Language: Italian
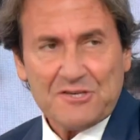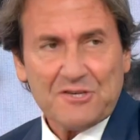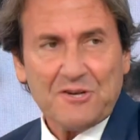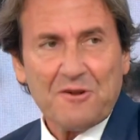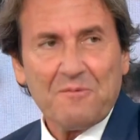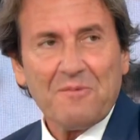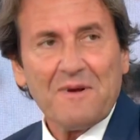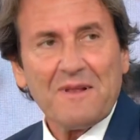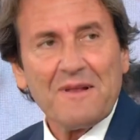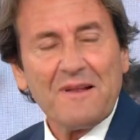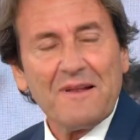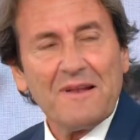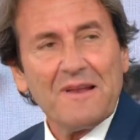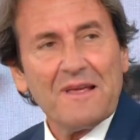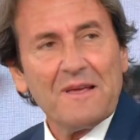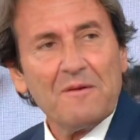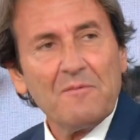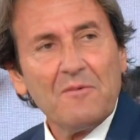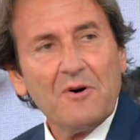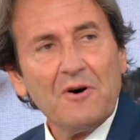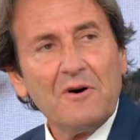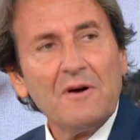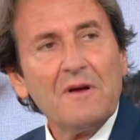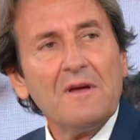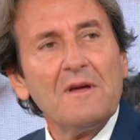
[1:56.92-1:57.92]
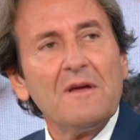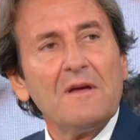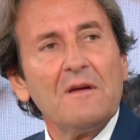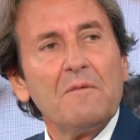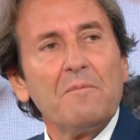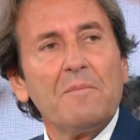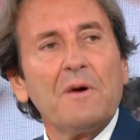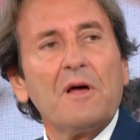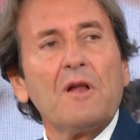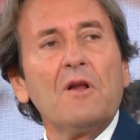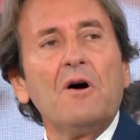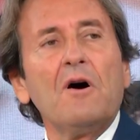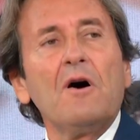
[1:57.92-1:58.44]
ne parleremo, ne parleremo tra
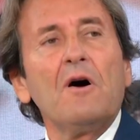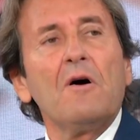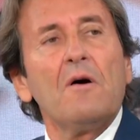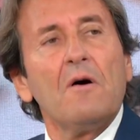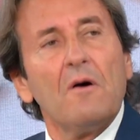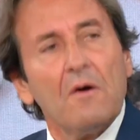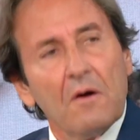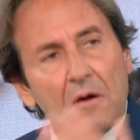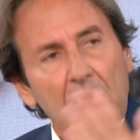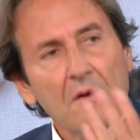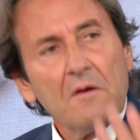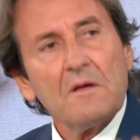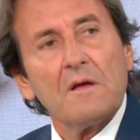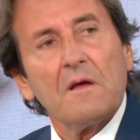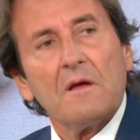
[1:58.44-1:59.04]
poco. però